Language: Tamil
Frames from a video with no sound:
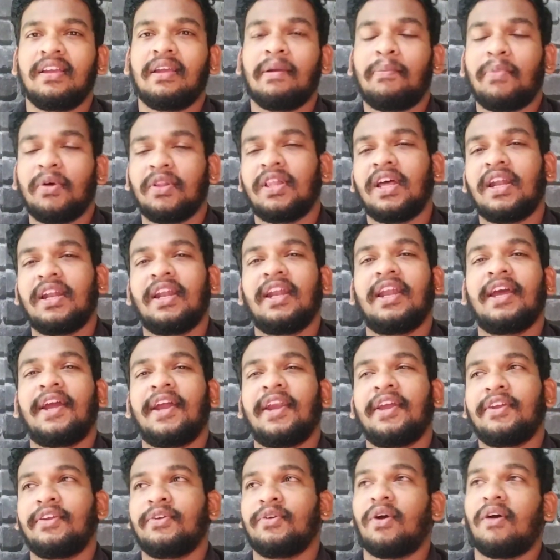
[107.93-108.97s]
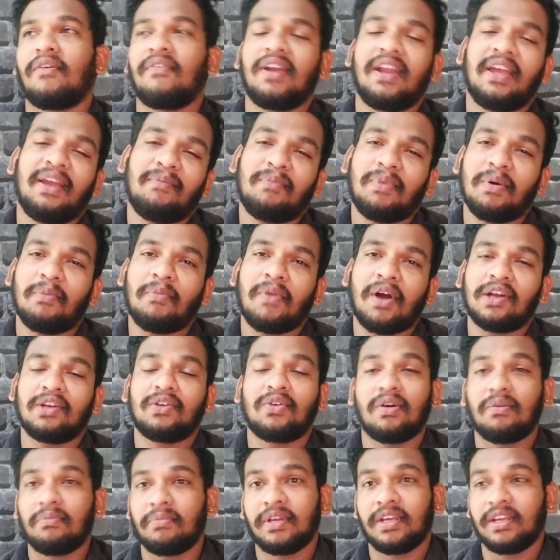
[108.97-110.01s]
எப்போ தண்டனை கிடைக்கும் அவெல்லாம் எப்போ
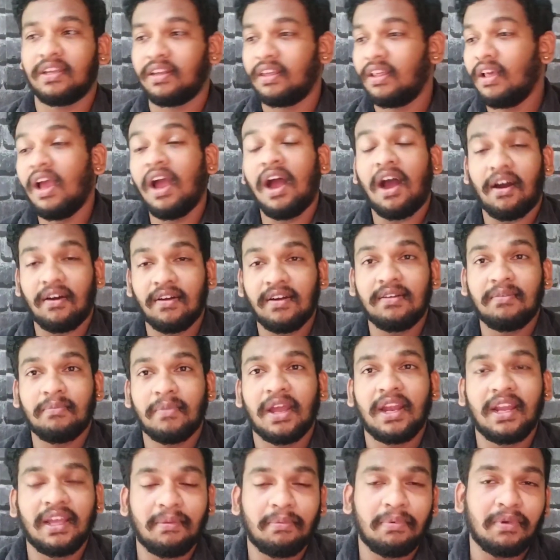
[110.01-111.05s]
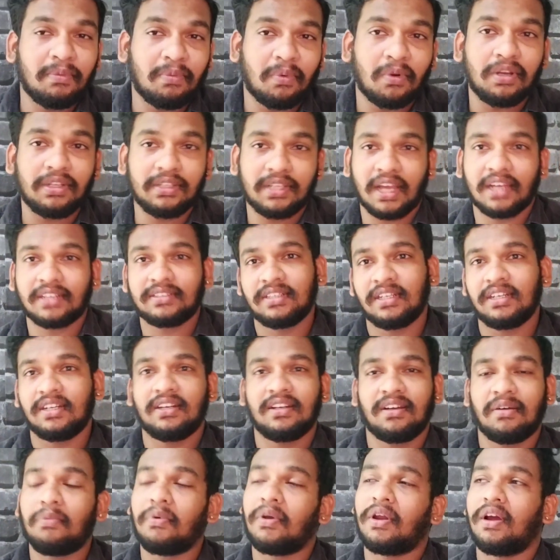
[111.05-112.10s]
மாட்டோம் அப்படிங்கிற அவன் மேலே எப்படி போலீஸ் ஆக்ஷன்
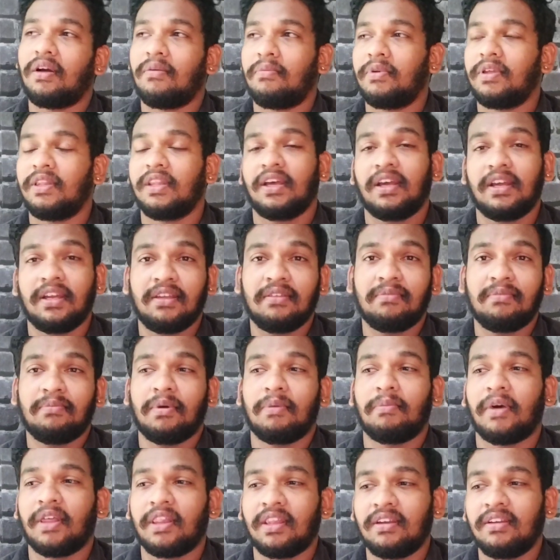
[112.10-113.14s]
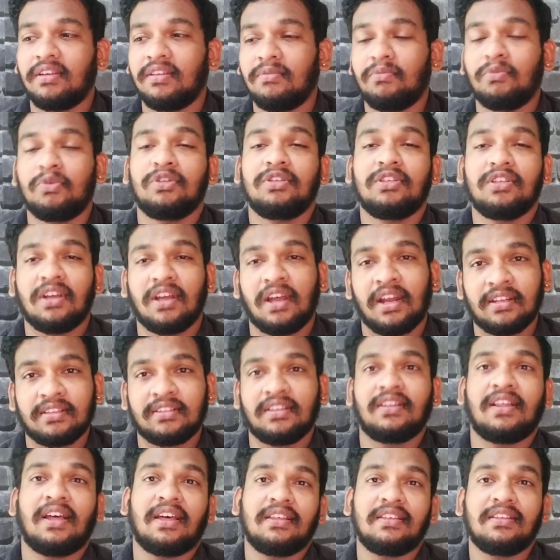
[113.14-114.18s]
எடுக்க போகிறாங்க அப்படி தான் இப்போ மதன் இது முடிஞ்சுன்னா
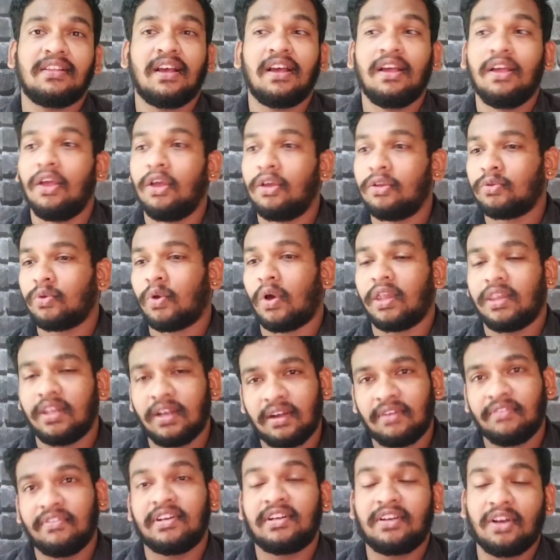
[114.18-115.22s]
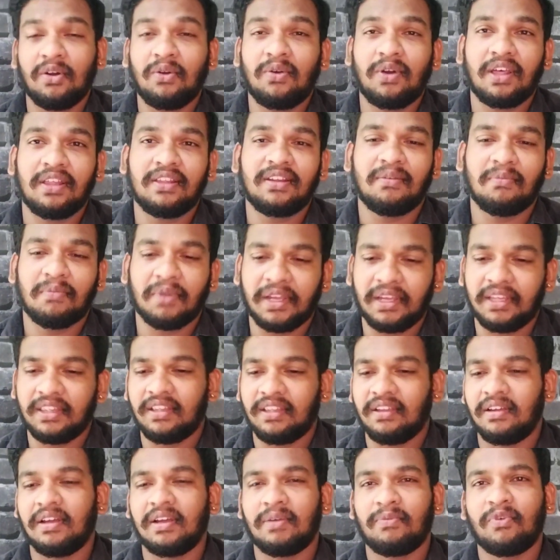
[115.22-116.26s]
அடுத்தது அதுதான் ஸோ அதை விட்டுறக்கூடாது நம்ம
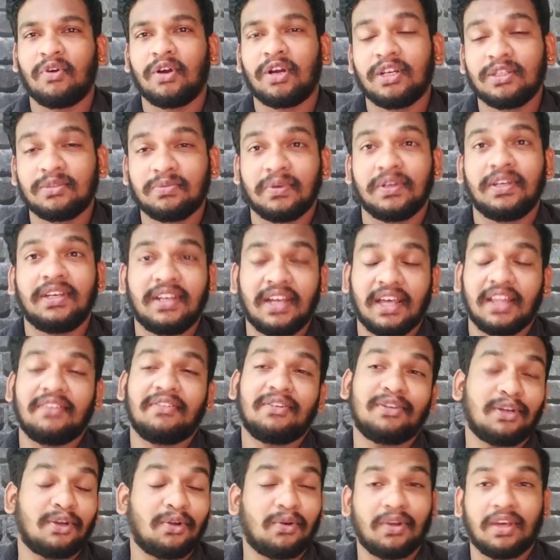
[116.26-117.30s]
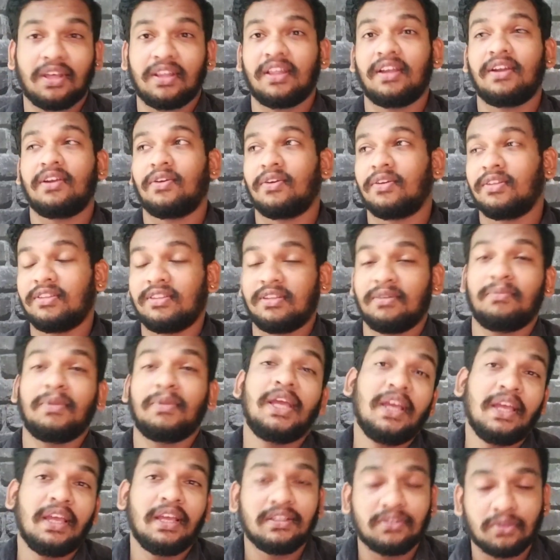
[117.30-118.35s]
இதை ஃபோக்கஸ் பண்ணிவிட்டு அதை விட்டுறக்கூடாது தான் என்னோட
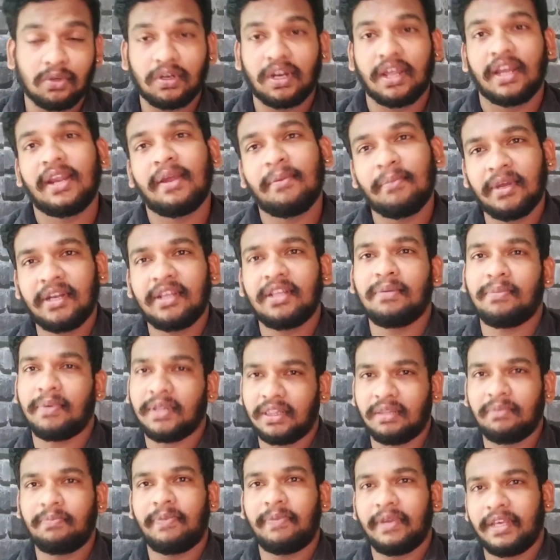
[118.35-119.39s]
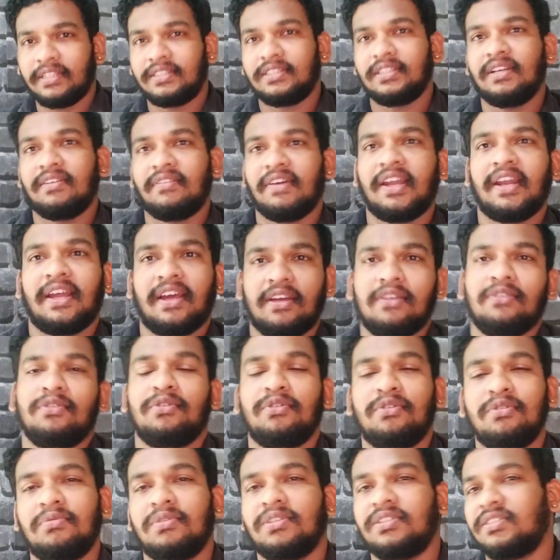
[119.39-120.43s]
திரும்பி ஸோ நிறைய பேர் இதை பற்றி பேசுங்க வேறு யாரும்
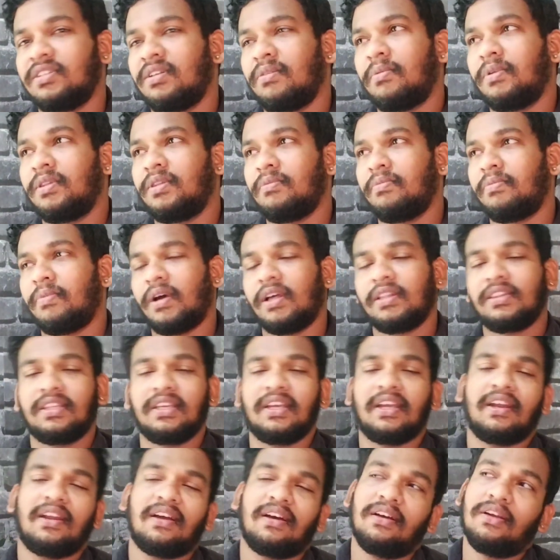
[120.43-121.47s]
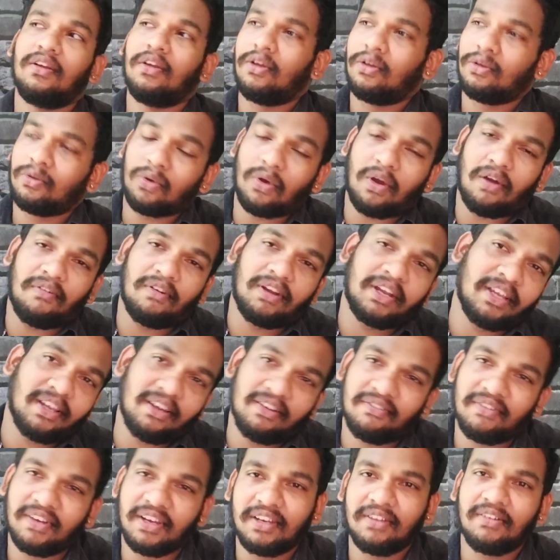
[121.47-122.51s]
யூடியூபர்ஸ் இதை பற்றி பார்த்தீங்கன்னா ஸோ அவங்களும்